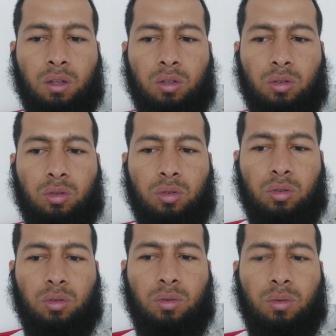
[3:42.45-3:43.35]
तो
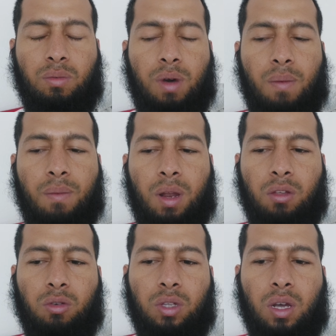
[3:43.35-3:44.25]
अब मैंने
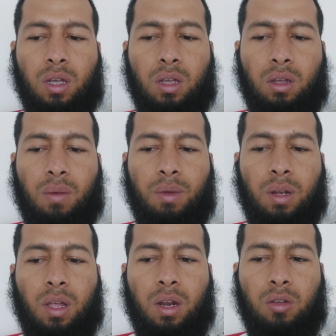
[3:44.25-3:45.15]
सोचा कि ये कीमत
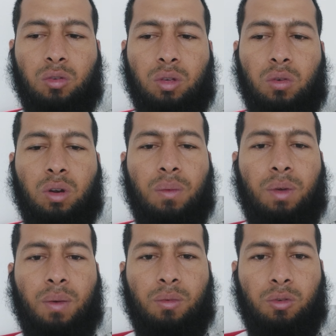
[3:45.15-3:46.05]
ले रहे हैं तो क्यों ना
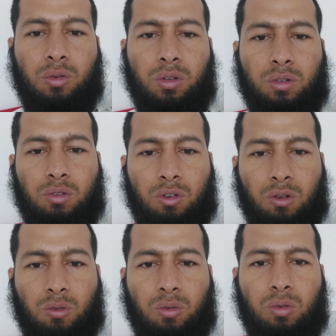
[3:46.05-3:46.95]
मैं आप लोगों को डिस्काउंट
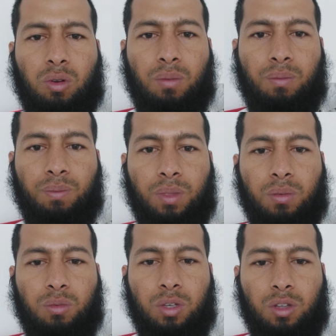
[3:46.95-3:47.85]
लूँ क्योंकि
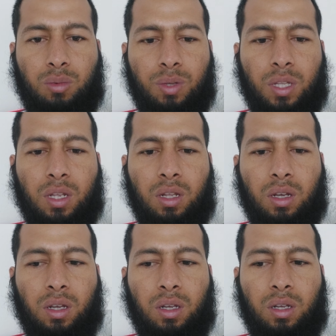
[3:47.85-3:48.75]
मुझे तो पता था कि